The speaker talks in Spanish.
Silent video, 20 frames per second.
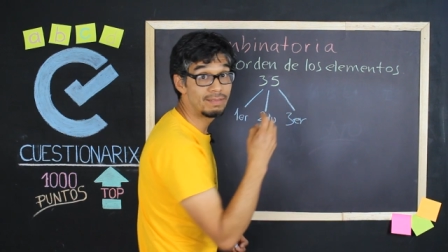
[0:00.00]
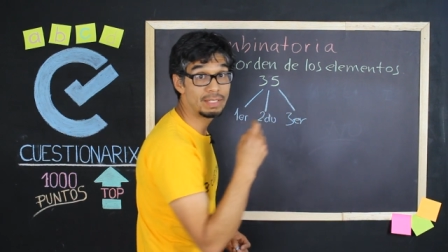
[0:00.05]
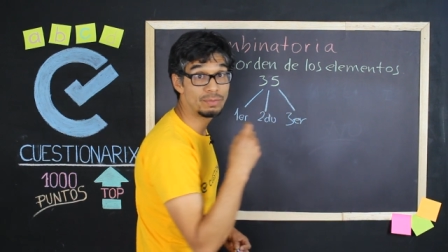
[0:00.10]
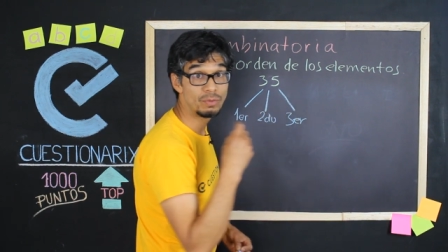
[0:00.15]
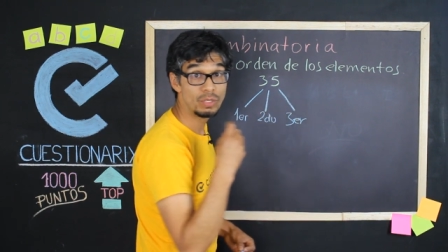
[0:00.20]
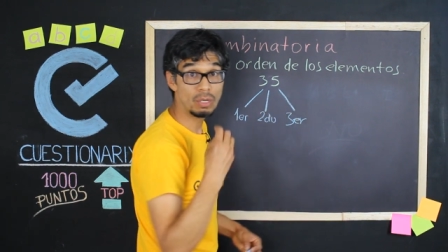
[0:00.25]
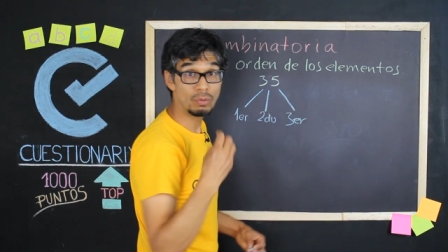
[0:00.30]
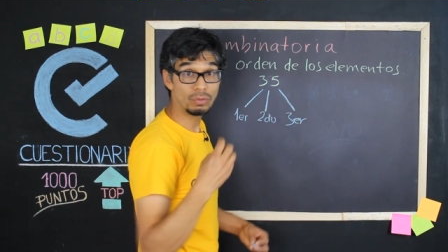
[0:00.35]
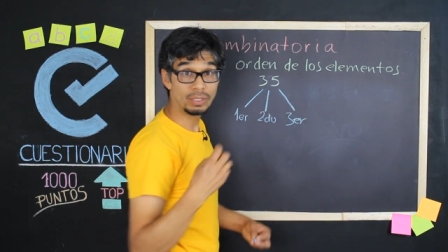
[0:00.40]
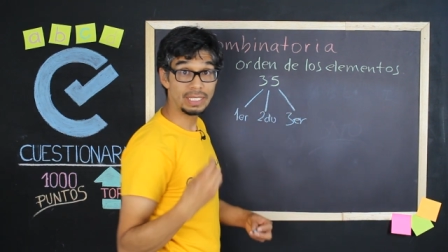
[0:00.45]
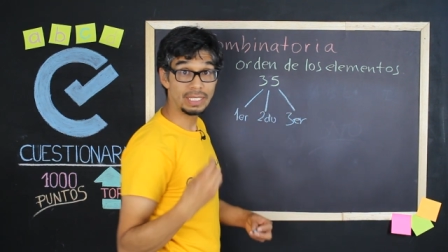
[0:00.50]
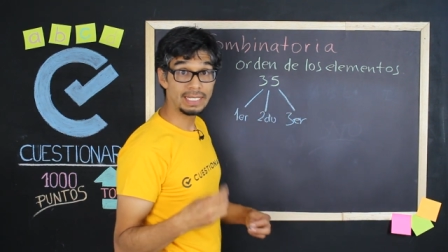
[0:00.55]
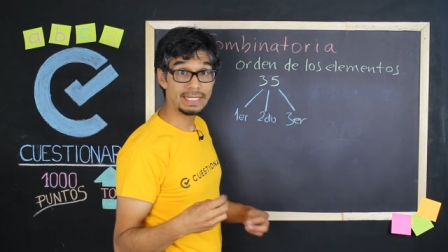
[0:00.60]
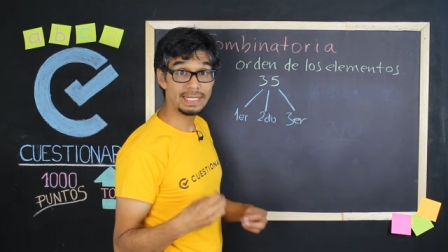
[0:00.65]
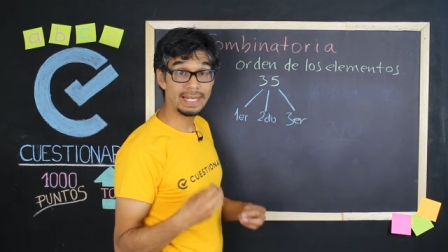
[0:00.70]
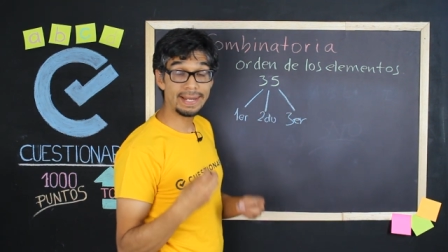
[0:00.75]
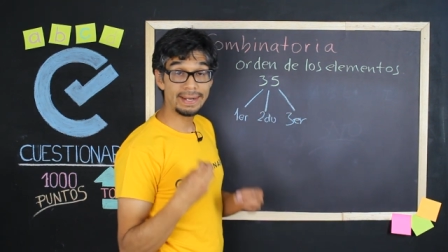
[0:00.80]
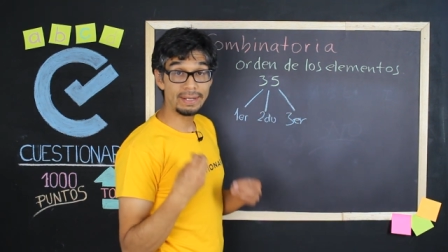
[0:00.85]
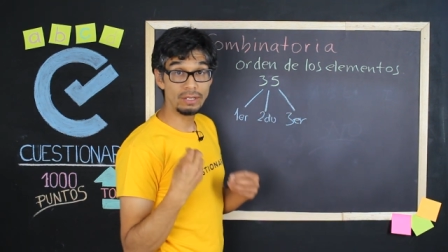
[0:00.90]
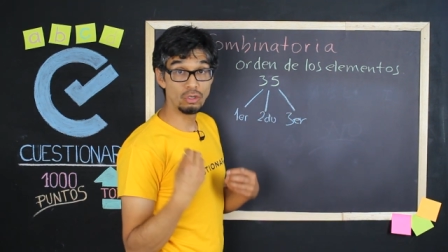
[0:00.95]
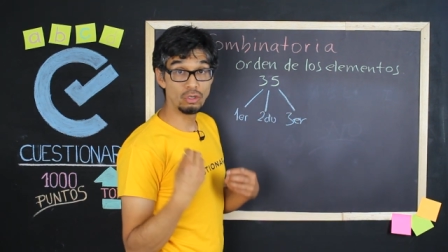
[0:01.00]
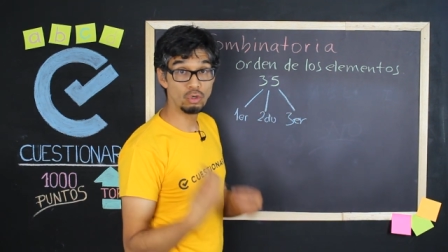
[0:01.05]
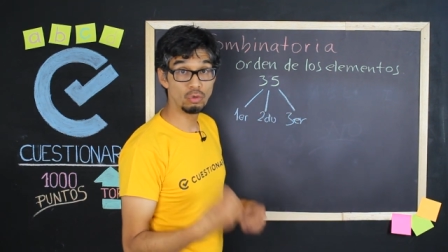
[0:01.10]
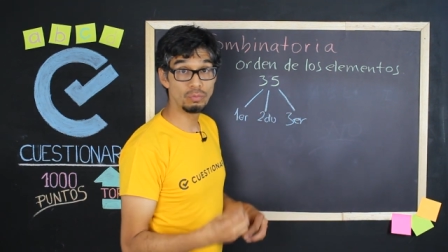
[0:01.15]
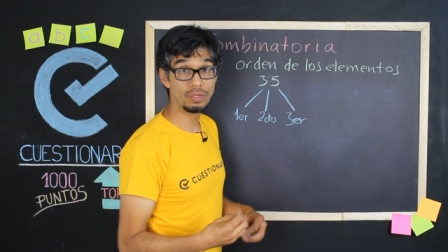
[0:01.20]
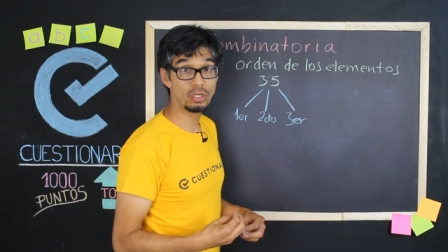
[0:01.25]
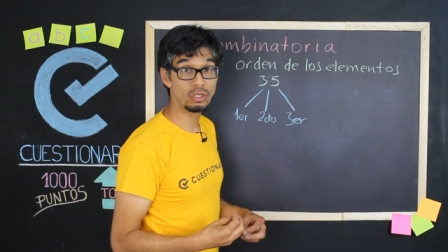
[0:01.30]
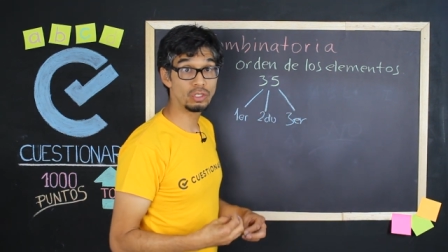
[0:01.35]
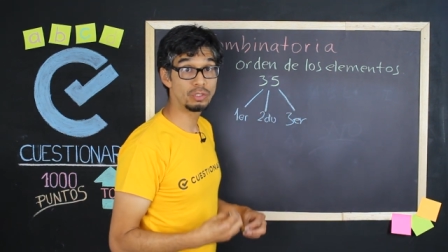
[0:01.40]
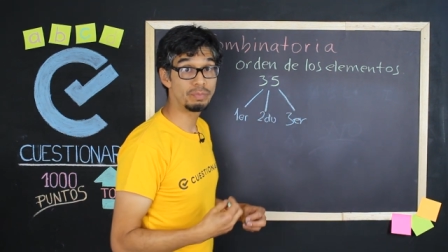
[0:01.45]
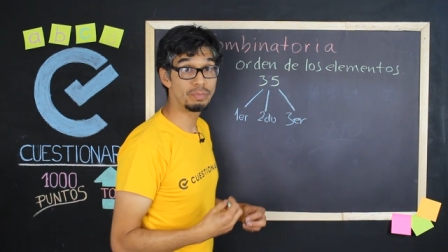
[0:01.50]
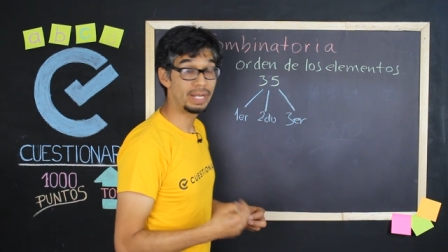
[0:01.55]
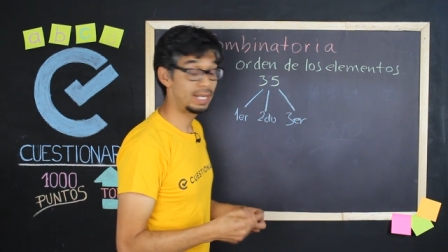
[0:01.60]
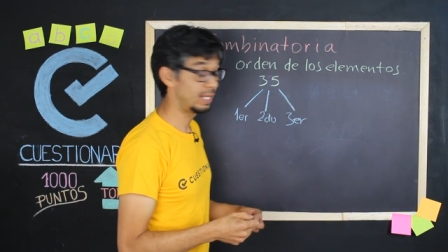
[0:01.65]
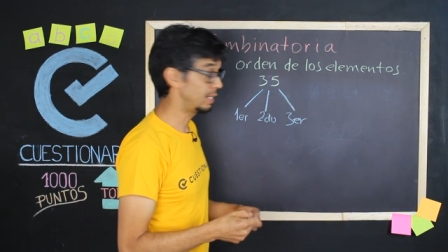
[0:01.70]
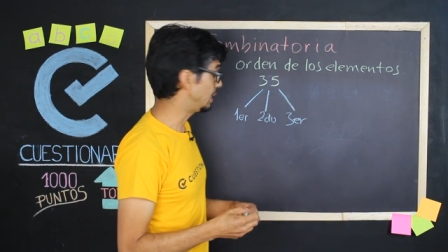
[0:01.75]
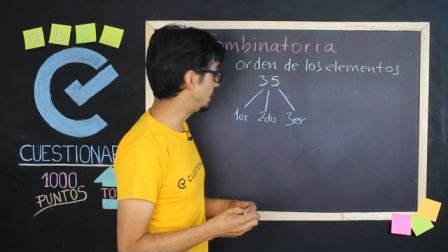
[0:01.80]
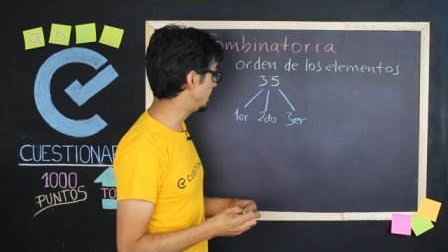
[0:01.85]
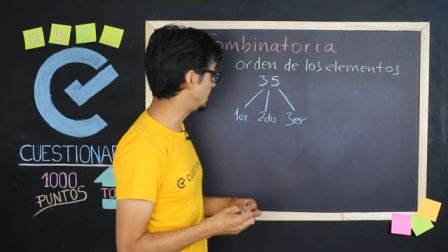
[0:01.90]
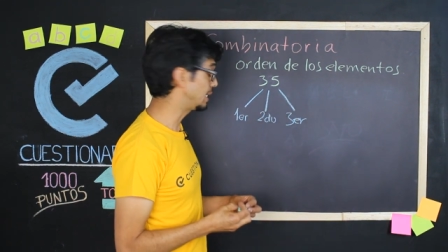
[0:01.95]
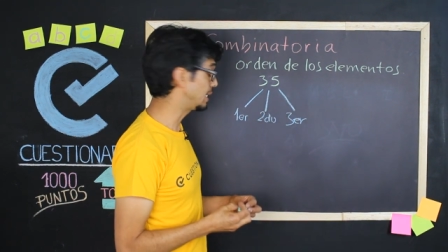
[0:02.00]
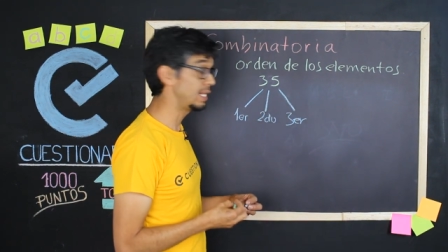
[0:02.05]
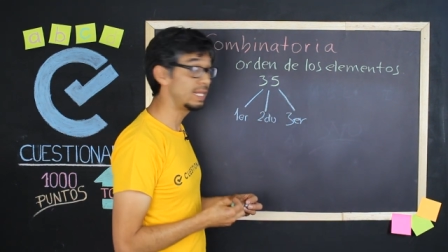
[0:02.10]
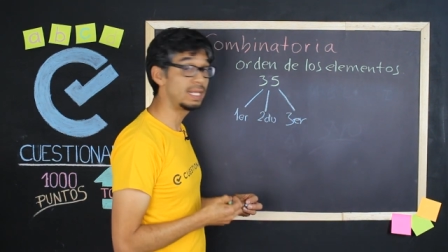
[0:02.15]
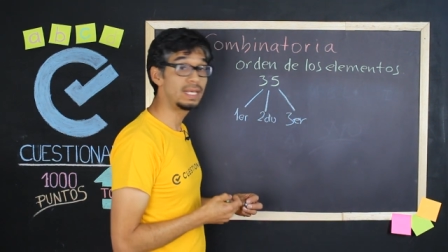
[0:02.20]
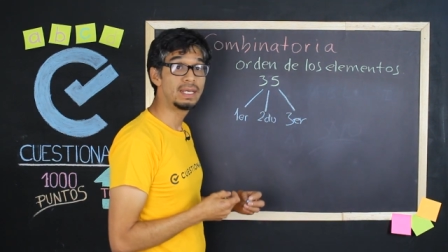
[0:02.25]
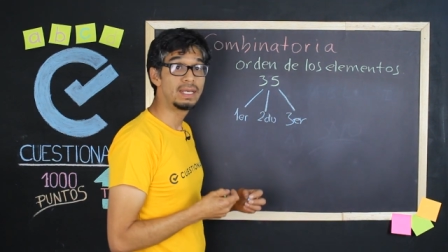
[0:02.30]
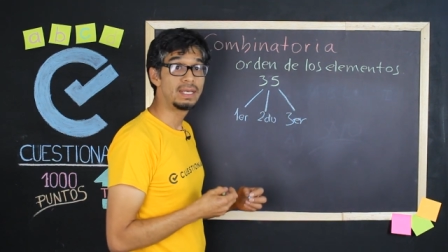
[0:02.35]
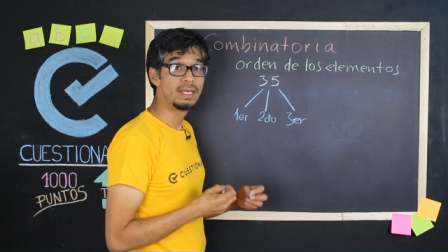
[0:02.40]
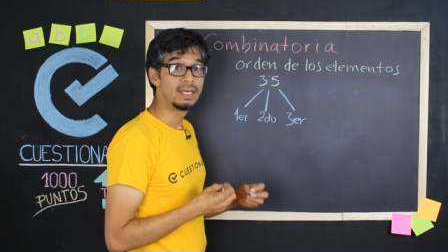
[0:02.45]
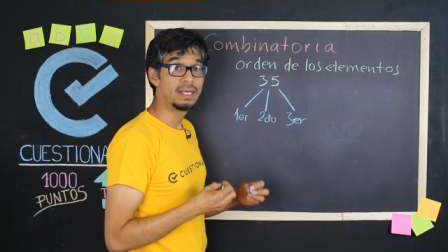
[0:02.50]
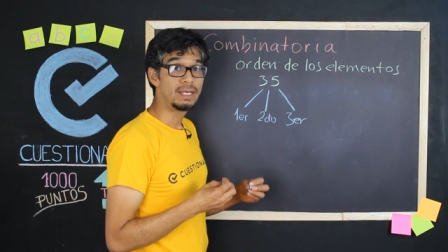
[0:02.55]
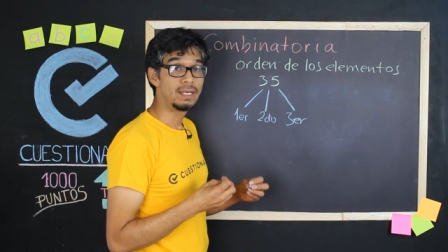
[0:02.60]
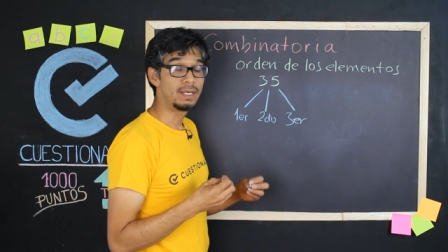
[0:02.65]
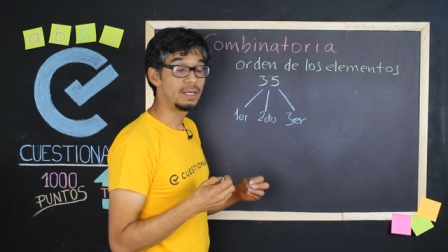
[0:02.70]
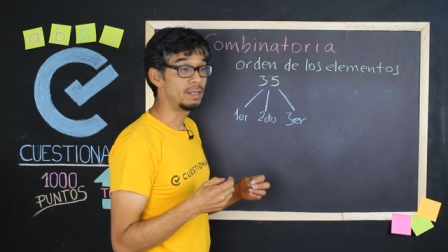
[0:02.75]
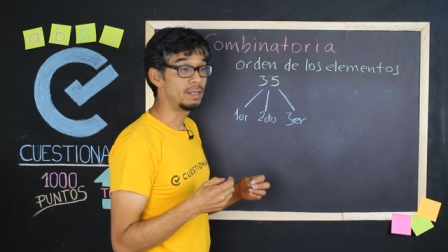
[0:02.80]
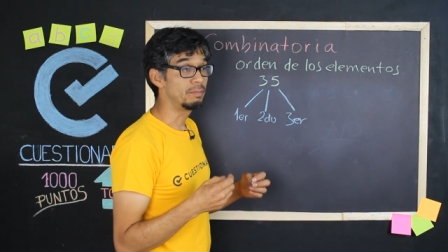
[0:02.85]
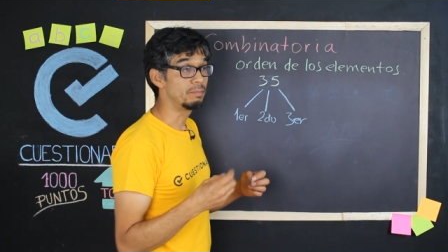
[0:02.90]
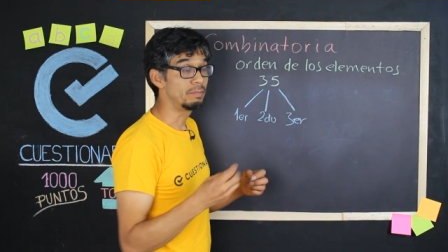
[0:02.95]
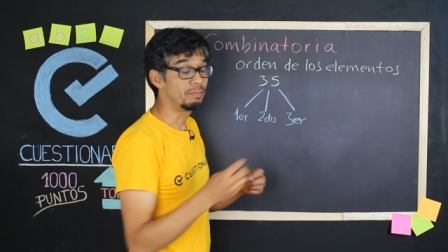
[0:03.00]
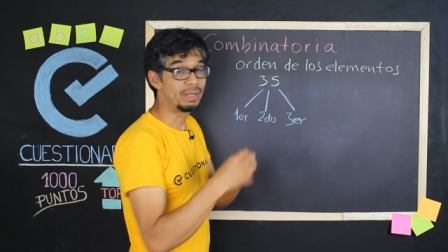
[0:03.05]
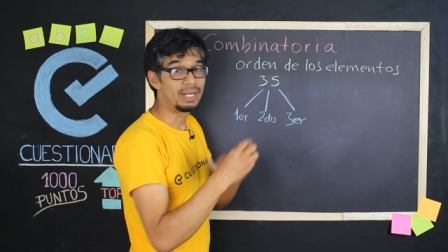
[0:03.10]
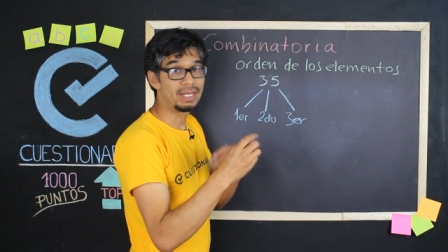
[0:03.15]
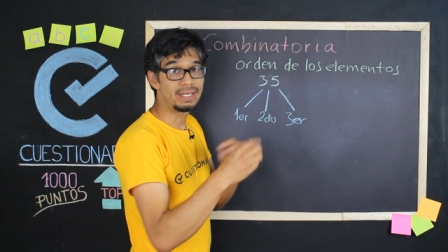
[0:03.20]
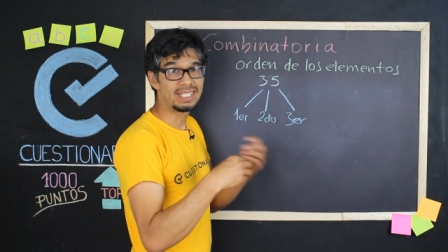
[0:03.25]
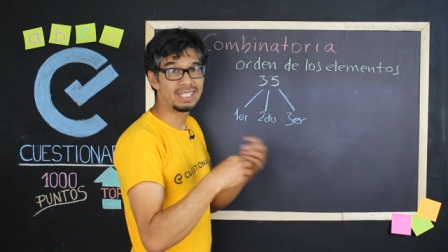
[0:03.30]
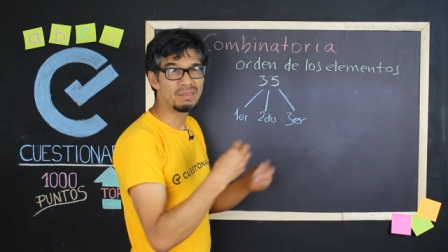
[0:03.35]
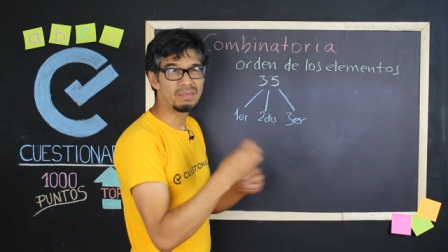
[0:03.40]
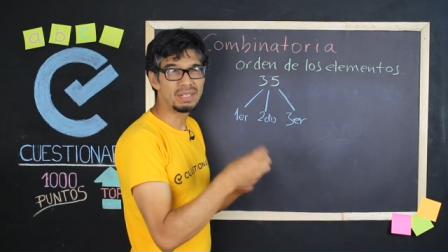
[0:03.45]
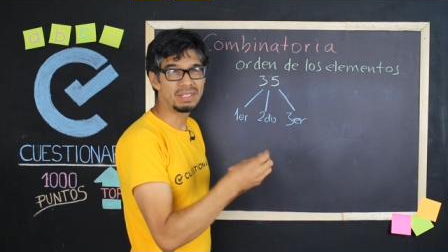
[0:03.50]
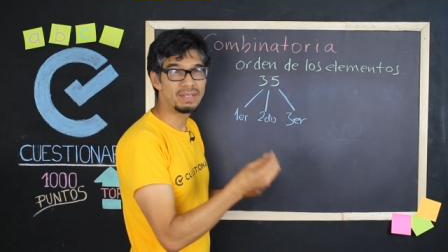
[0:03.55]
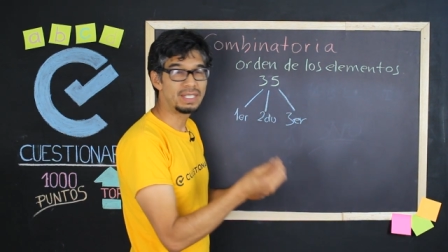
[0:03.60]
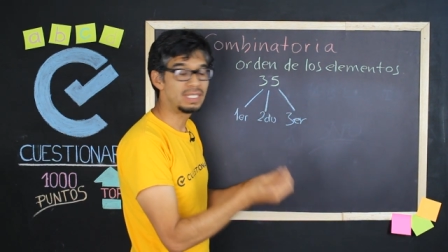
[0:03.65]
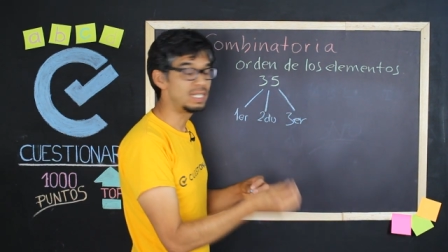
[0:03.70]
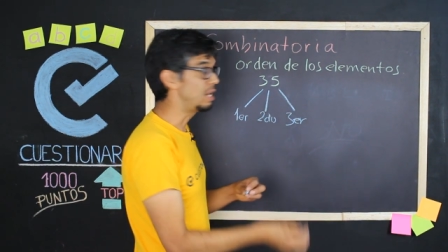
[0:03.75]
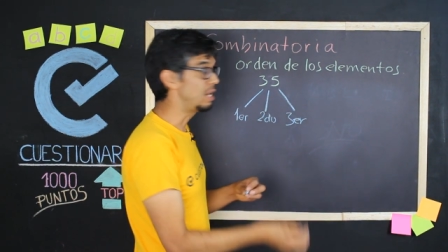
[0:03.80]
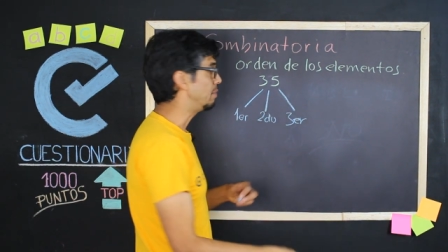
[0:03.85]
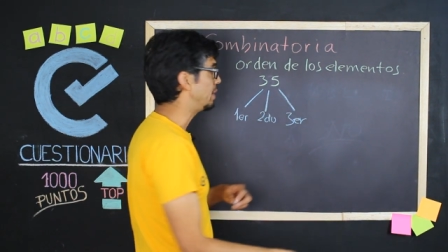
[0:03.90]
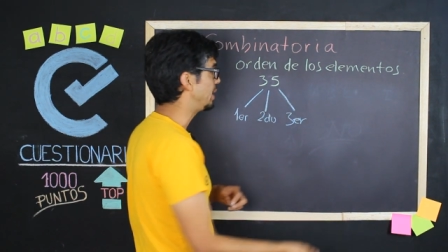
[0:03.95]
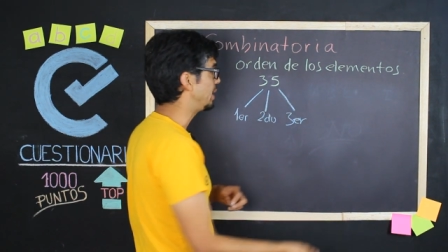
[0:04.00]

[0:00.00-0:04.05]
vez voy a utilizar números para que les quede, em, para que sea más fácil el